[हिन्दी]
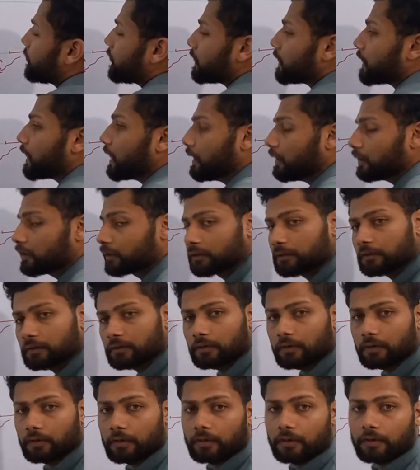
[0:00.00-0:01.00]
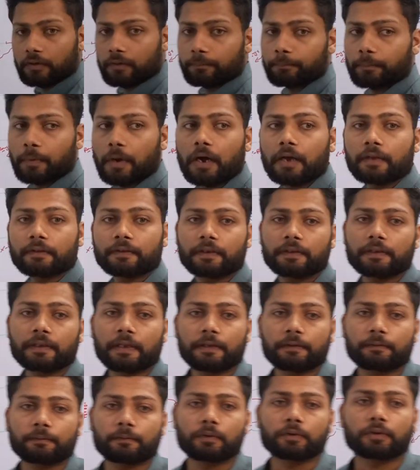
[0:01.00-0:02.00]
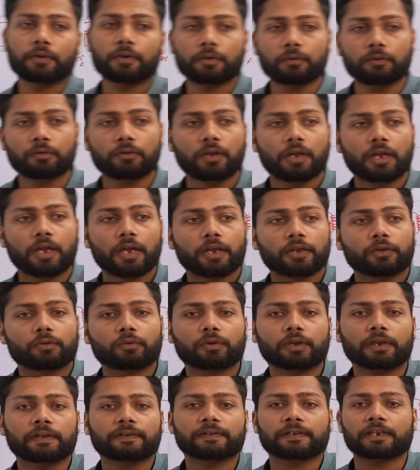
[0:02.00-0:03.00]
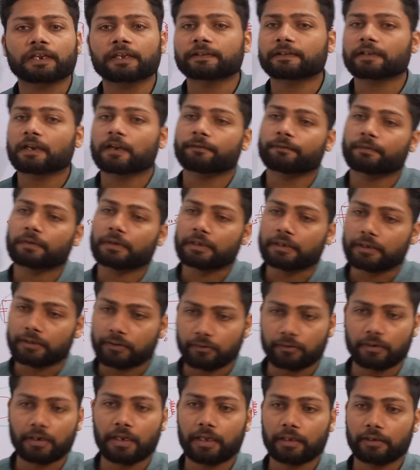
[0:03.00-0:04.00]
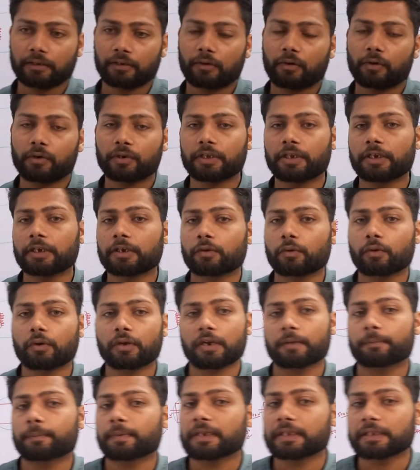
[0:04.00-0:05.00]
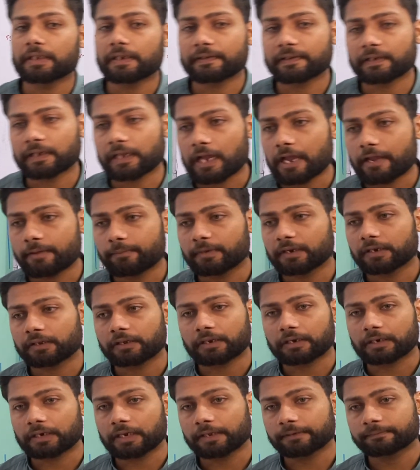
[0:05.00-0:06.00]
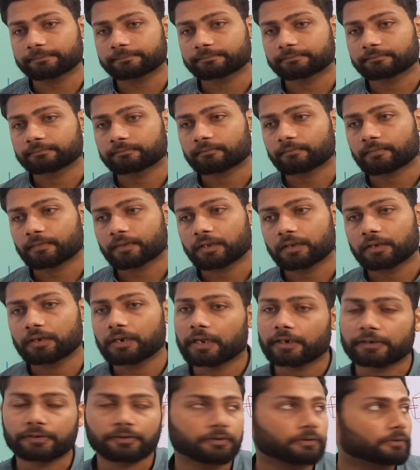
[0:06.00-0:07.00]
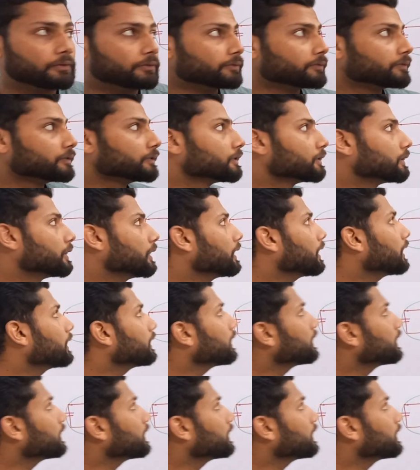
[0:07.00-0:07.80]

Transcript: कितना पाँच से दस वोल्ट क्यों क्योंकि इसने सिर्फ हीट होना है और हीट होकर अपने अंदर से क्या इमिट करना है इलेक्ट्रॉन ठीक है